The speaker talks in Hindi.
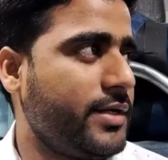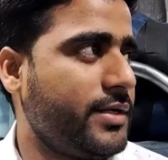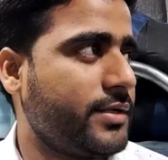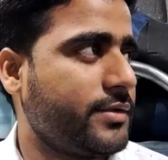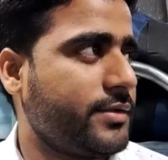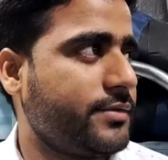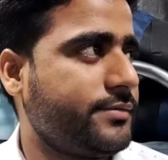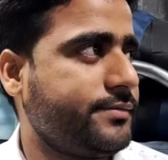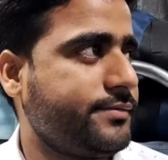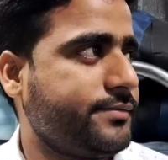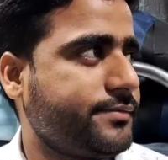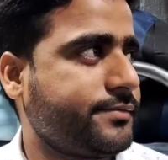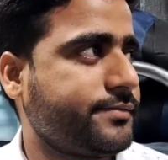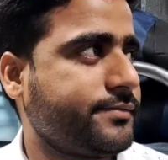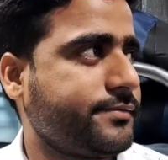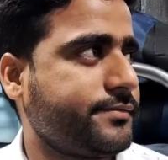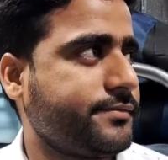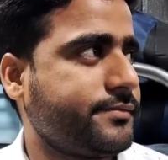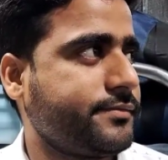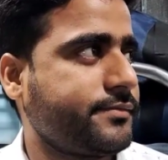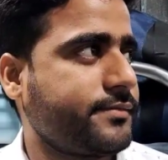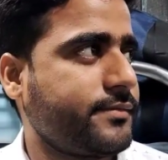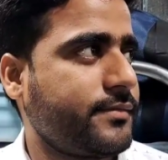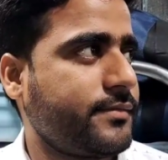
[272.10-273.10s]
कहाँ
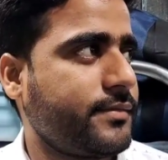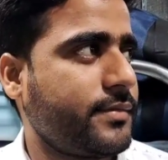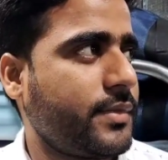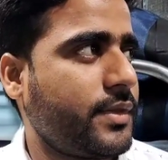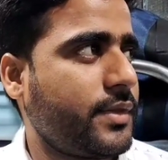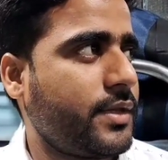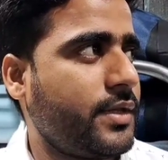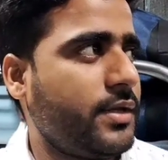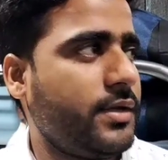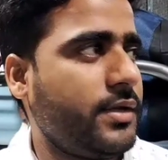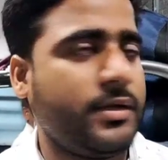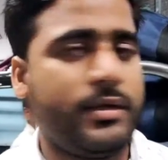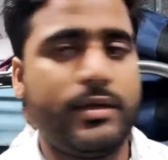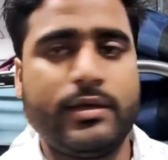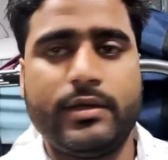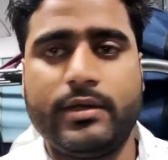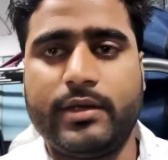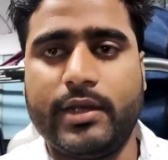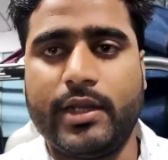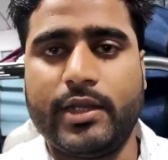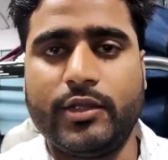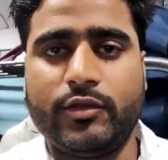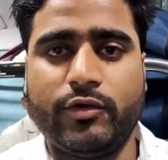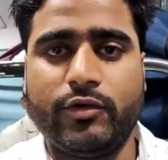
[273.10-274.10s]

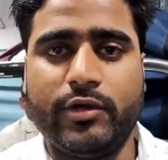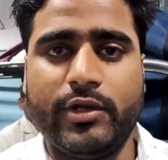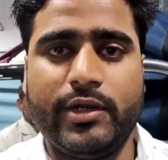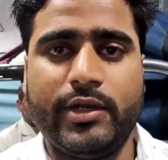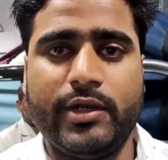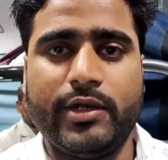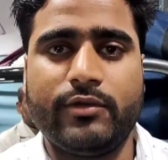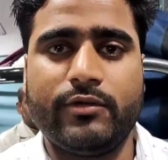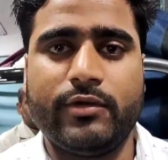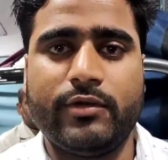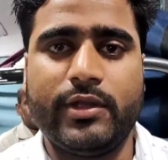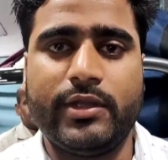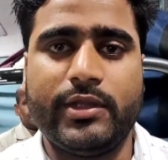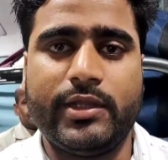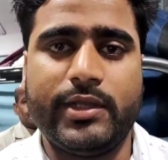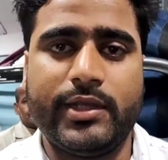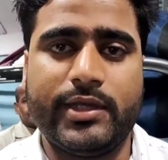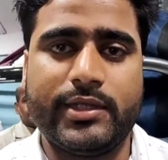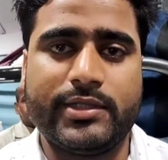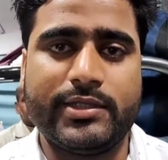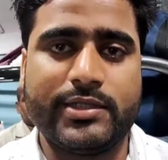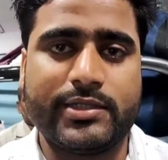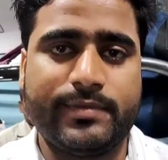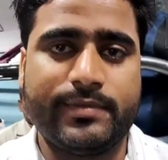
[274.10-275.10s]
तक ट्रेन थोड़ी लेट हो गई
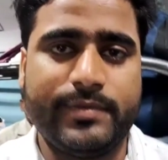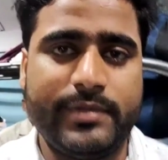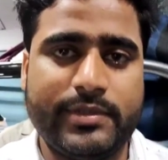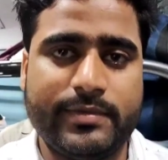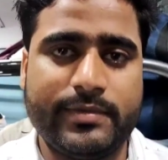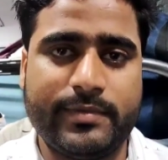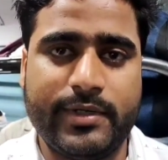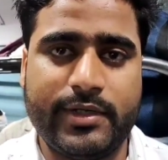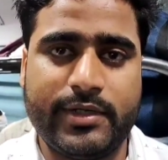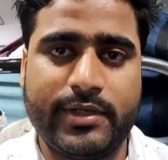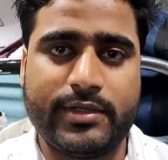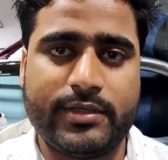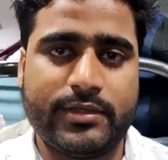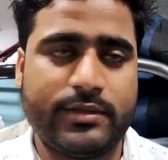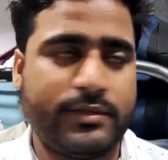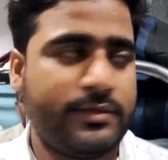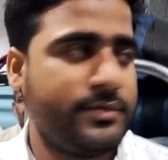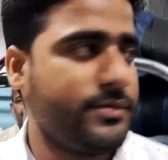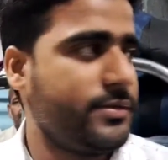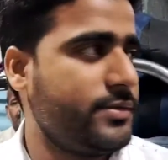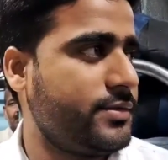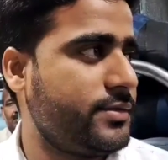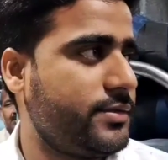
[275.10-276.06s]
थी यार दस बीस मिनट